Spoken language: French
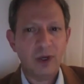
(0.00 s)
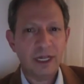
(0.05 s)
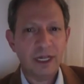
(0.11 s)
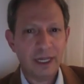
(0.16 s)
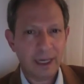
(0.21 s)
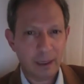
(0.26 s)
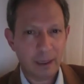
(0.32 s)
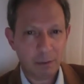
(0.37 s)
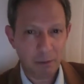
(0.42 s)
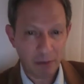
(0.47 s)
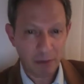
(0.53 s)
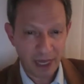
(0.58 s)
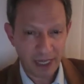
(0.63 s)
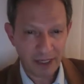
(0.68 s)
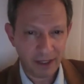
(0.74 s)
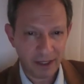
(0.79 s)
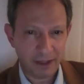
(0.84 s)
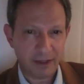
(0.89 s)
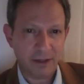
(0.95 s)
la
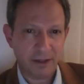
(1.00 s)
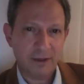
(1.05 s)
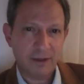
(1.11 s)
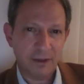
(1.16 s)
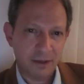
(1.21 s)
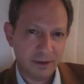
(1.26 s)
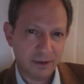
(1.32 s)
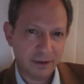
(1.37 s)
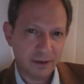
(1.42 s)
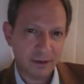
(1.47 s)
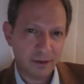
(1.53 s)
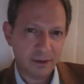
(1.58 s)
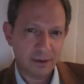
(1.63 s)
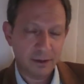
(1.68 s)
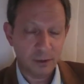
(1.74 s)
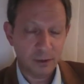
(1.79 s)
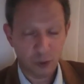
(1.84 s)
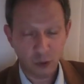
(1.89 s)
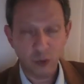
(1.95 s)
mère
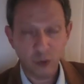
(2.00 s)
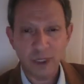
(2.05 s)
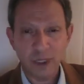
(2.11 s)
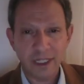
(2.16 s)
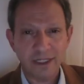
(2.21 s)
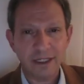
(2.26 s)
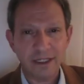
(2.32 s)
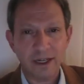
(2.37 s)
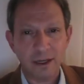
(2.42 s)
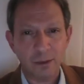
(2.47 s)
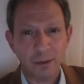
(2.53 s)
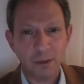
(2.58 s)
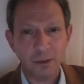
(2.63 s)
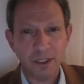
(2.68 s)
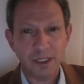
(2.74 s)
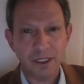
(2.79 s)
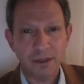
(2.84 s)
de toutes les thérapies.